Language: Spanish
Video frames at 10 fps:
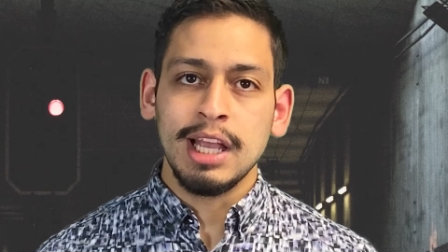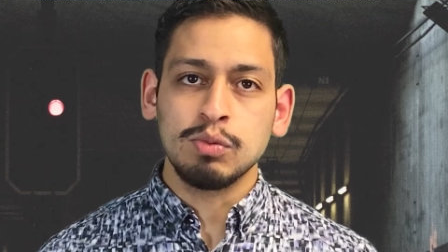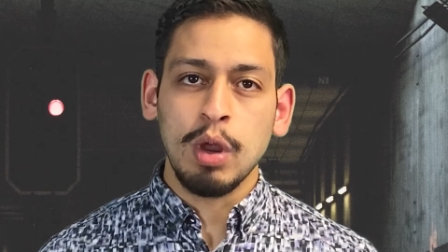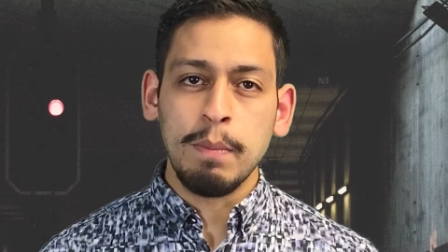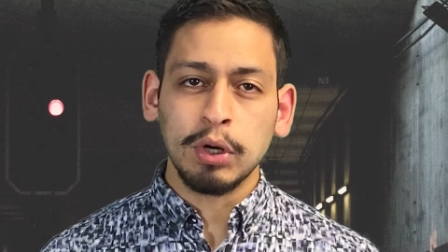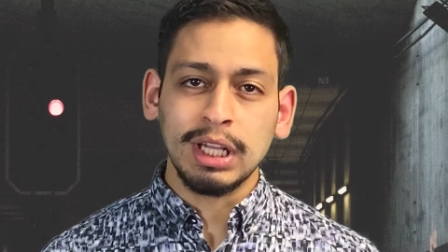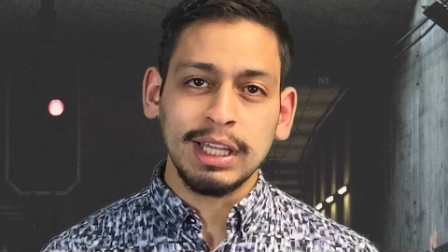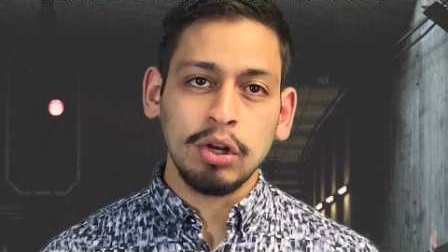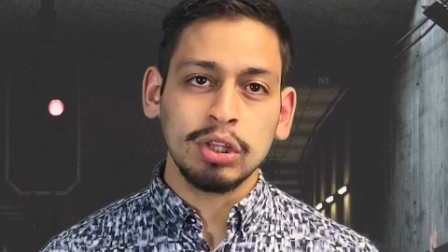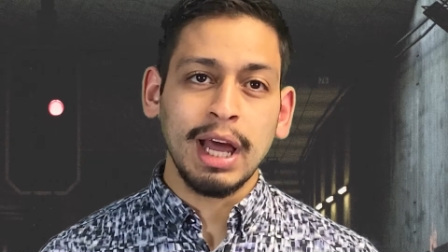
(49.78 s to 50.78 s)
Y es muy
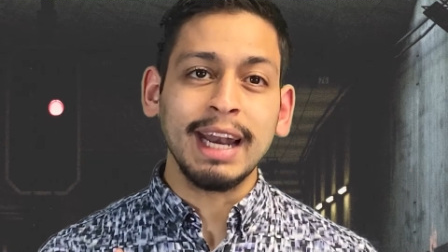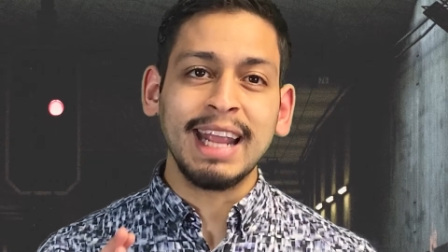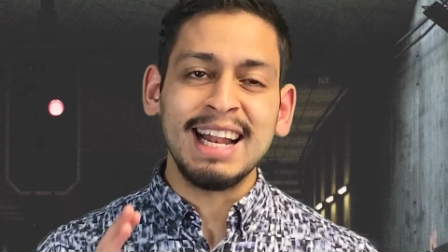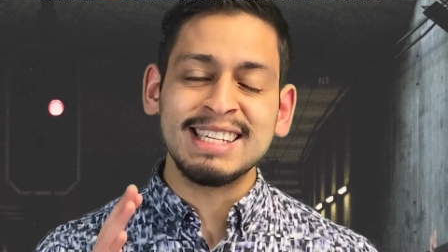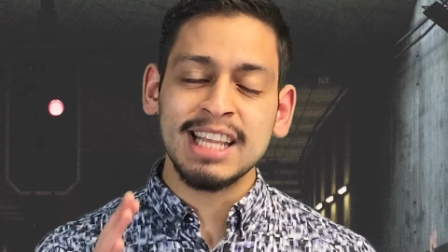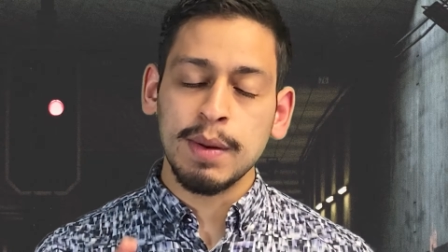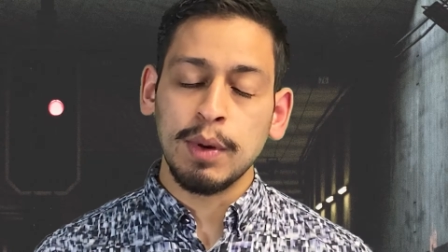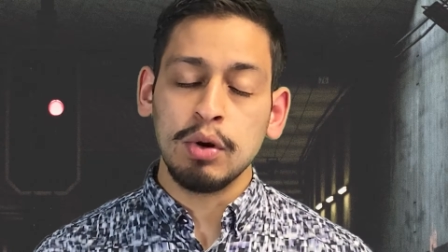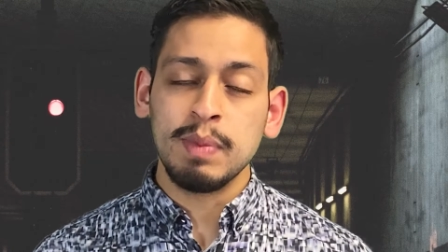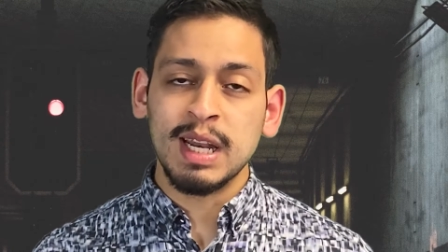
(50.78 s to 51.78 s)
importante notar que el
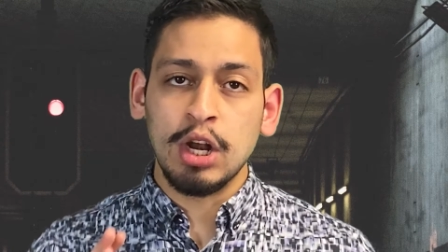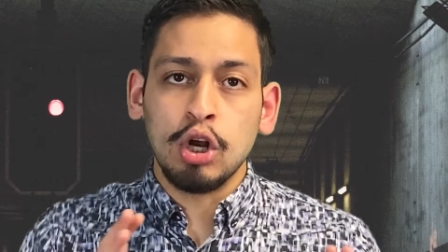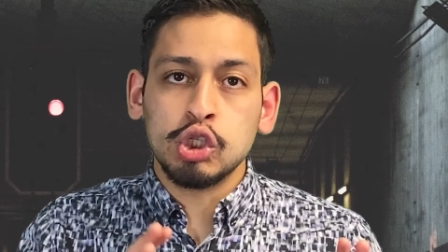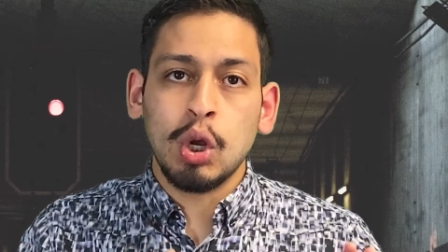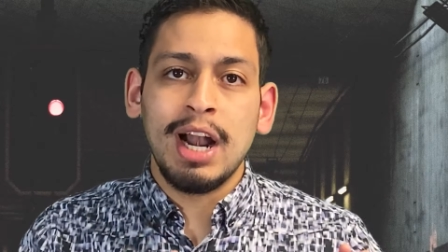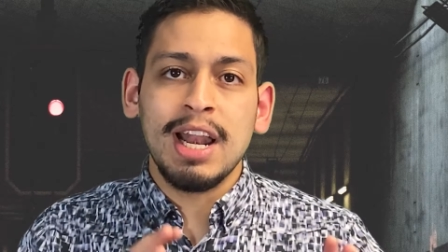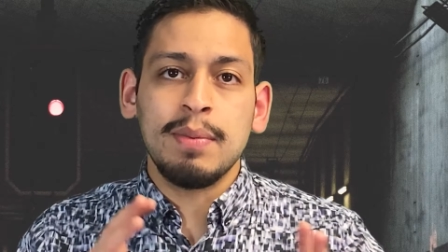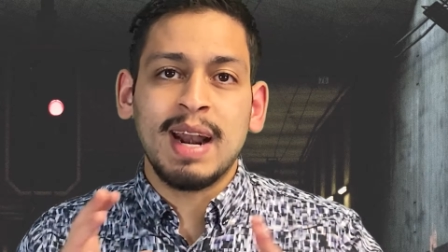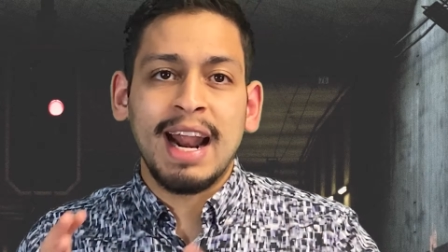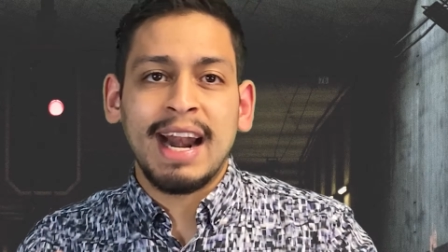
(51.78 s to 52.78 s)
siervo viene no solo a
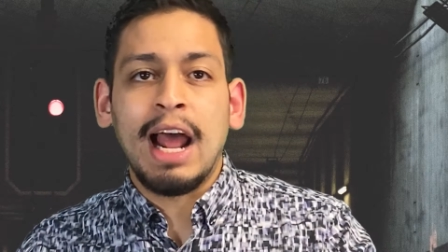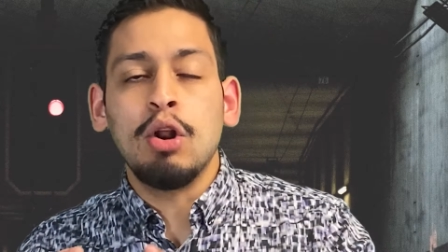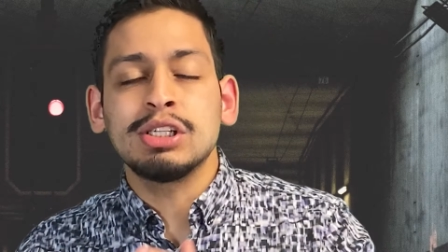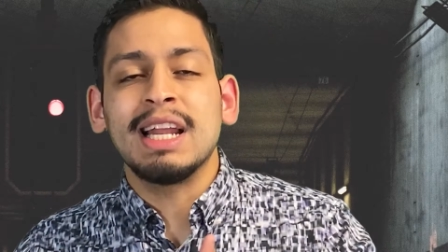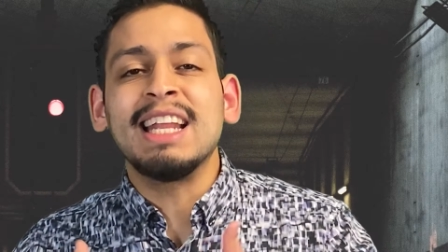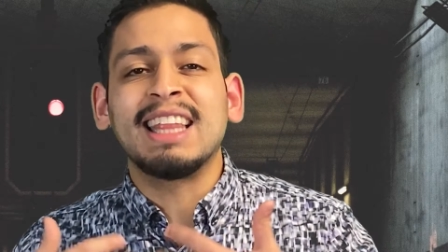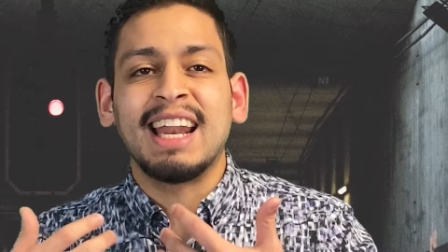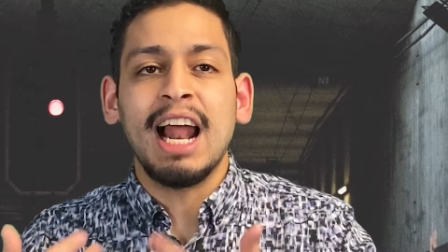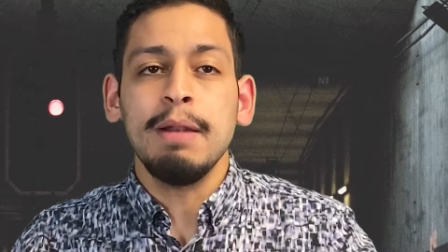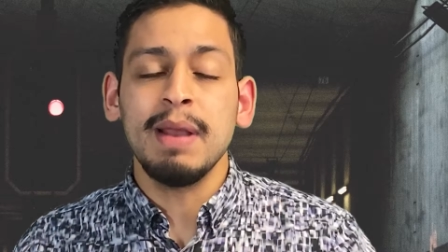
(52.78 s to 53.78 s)
librar a los que
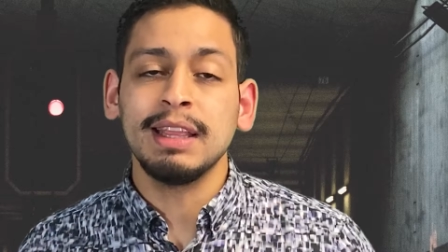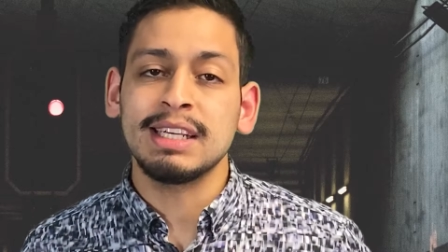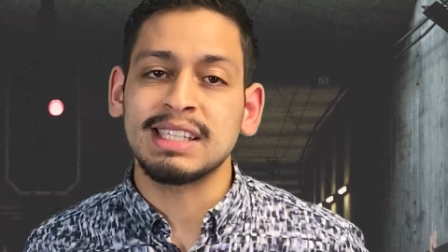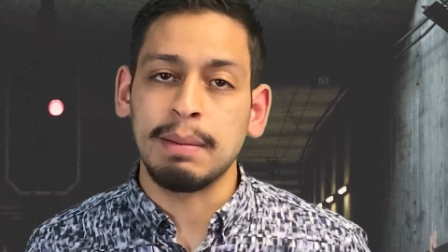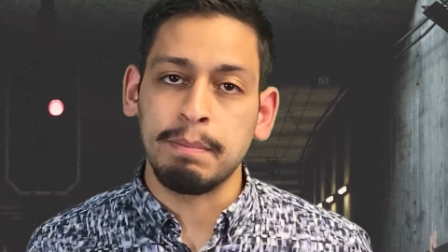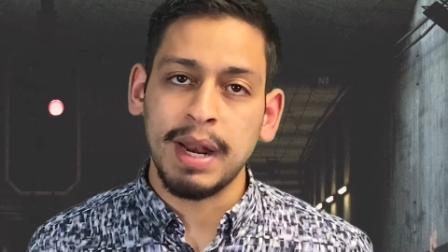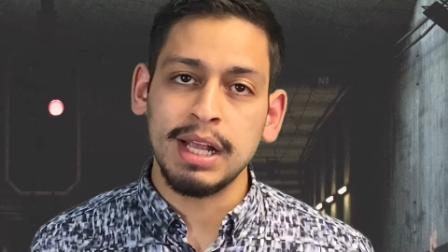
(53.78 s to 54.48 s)
literalmente están